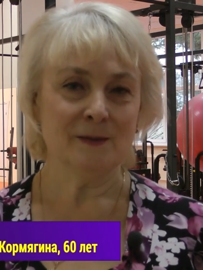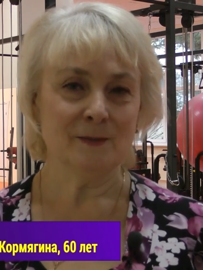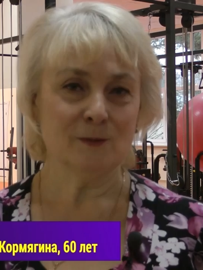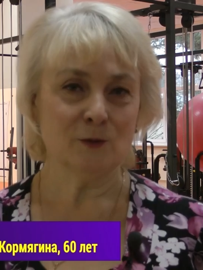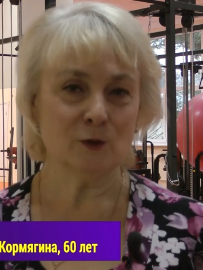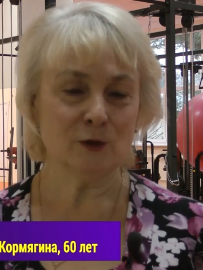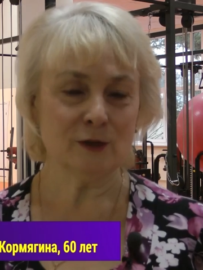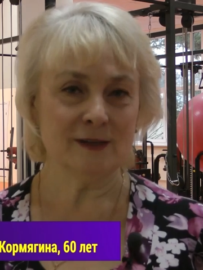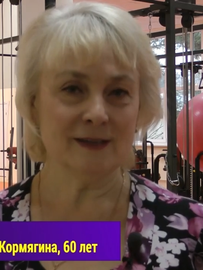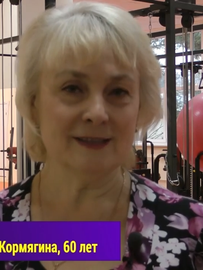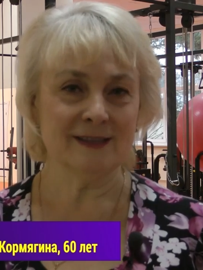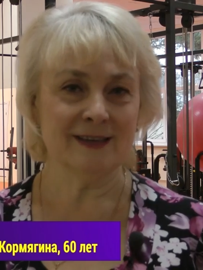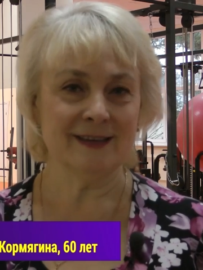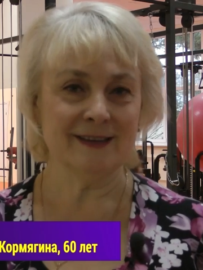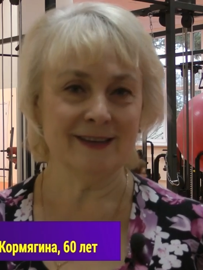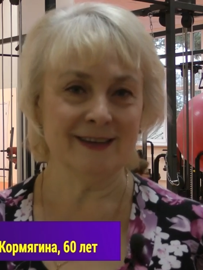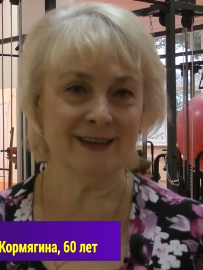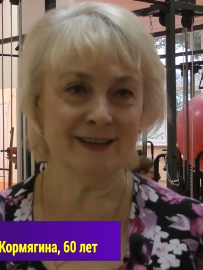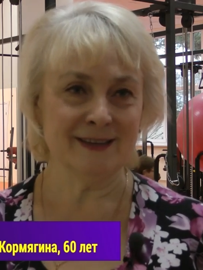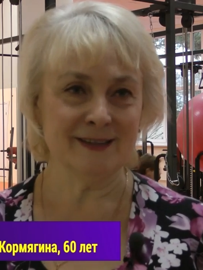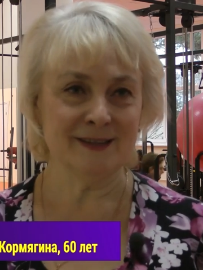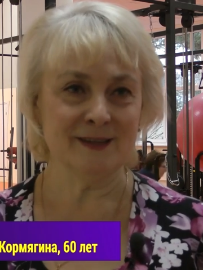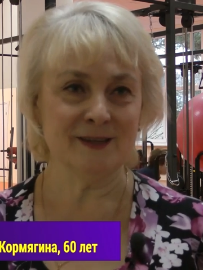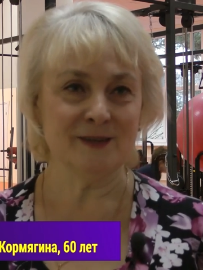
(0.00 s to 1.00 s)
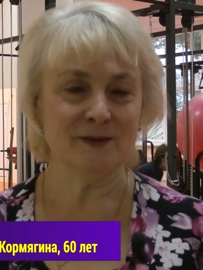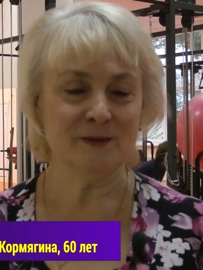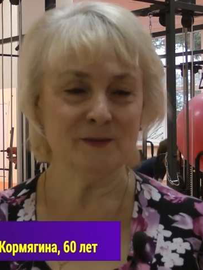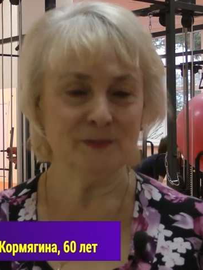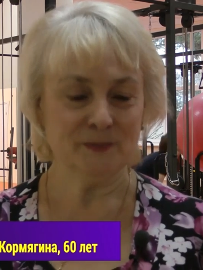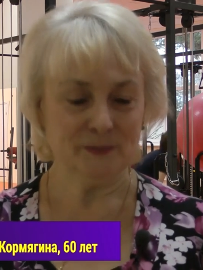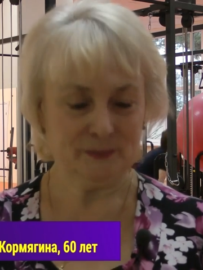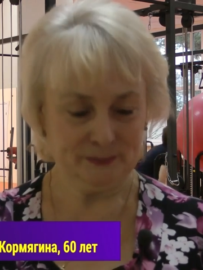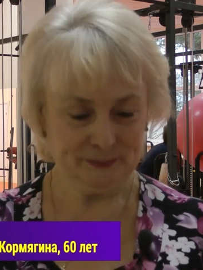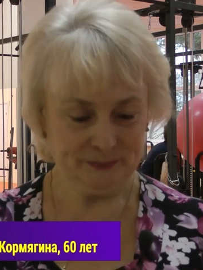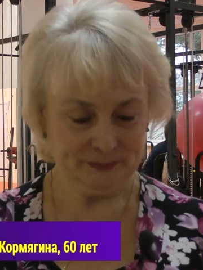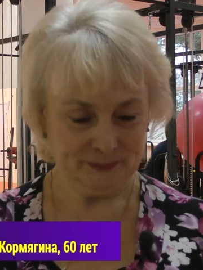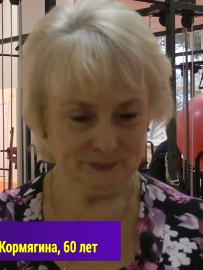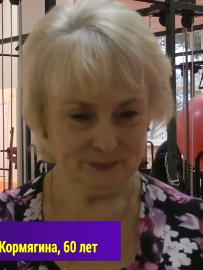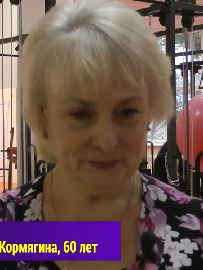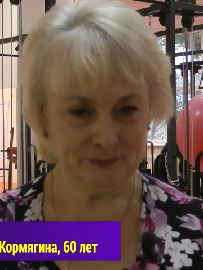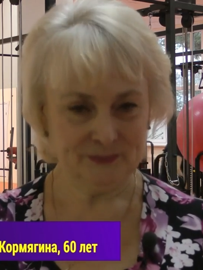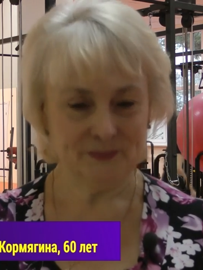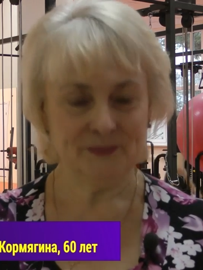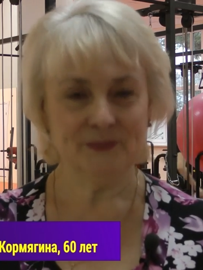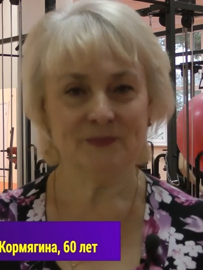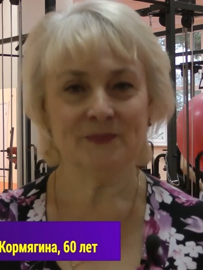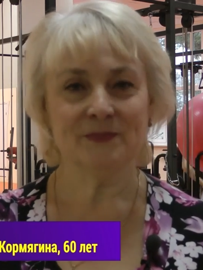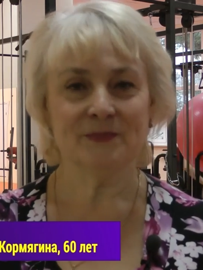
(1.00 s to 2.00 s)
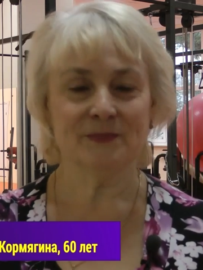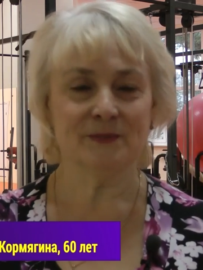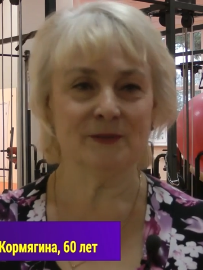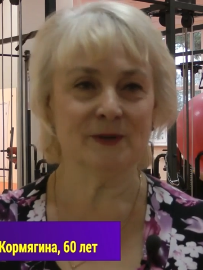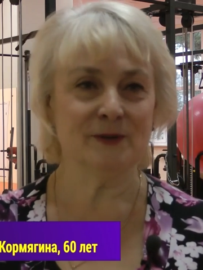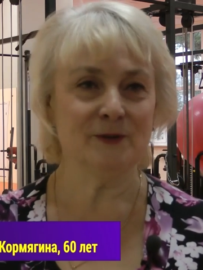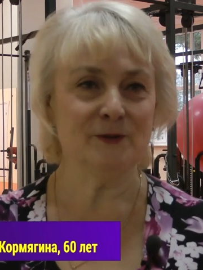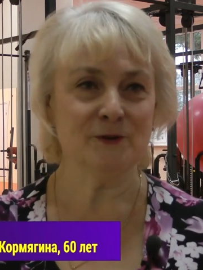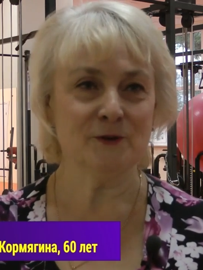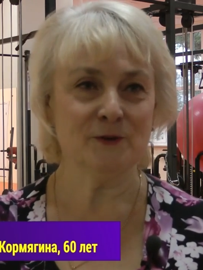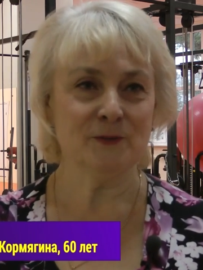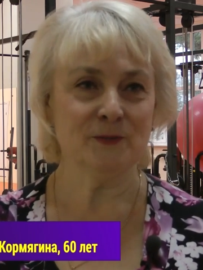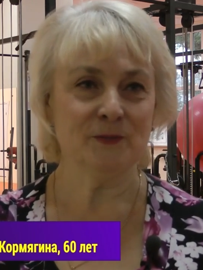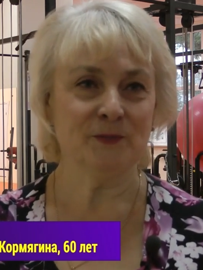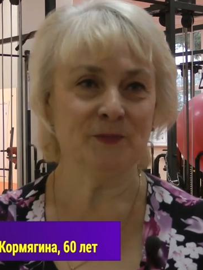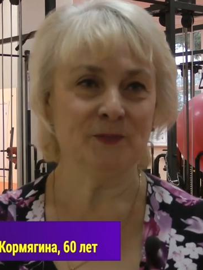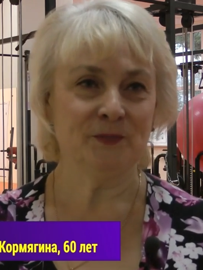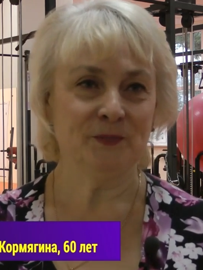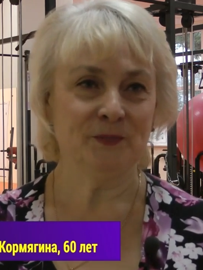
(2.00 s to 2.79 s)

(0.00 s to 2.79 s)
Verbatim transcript: После занятий подъем.